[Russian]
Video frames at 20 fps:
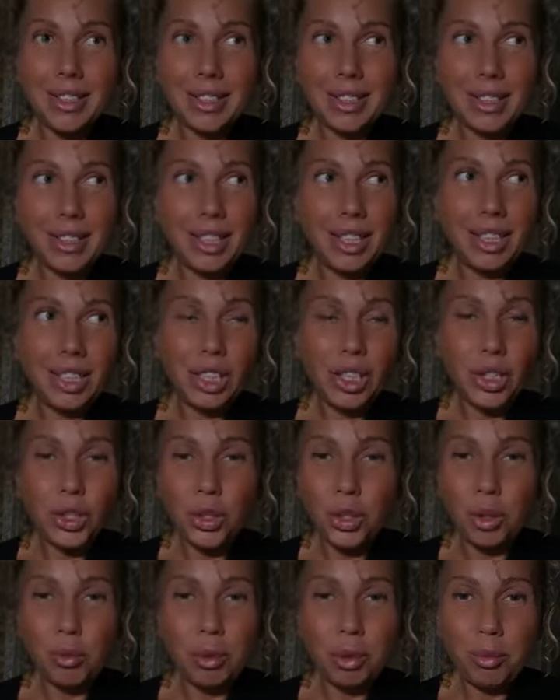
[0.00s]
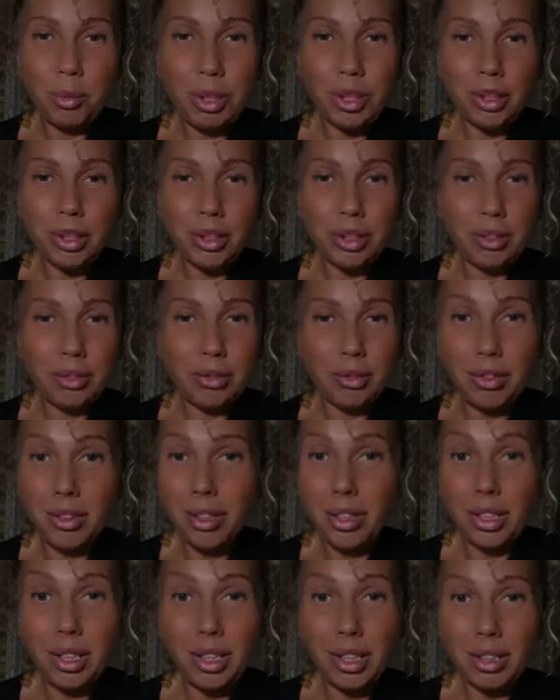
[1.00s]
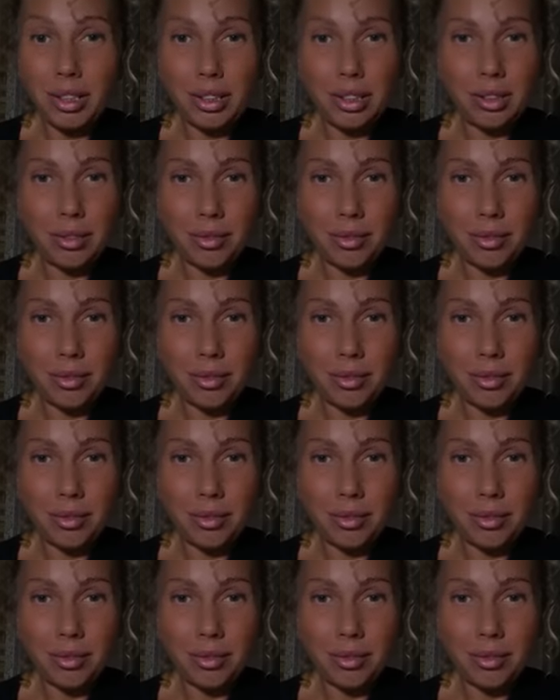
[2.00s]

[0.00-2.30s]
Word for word: какие-то еще моменты. Нет.